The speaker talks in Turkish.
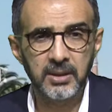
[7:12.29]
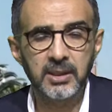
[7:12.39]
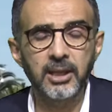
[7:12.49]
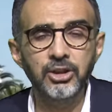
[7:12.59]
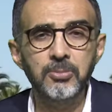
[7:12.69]

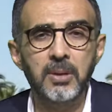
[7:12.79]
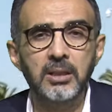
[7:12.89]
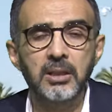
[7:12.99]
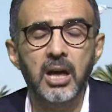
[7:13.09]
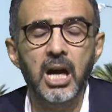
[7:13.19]

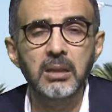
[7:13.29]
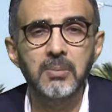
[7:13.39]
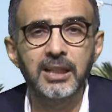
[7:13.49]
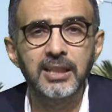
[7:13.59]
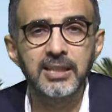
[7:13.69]
danışmanlık
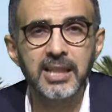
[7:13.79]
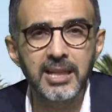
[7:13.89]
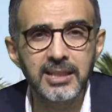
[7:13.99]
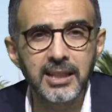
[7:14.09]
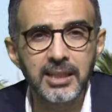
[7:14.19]
almak
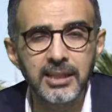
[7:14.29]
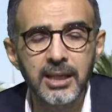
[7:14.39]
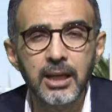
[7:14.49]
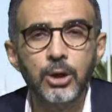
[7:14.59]
isterseniz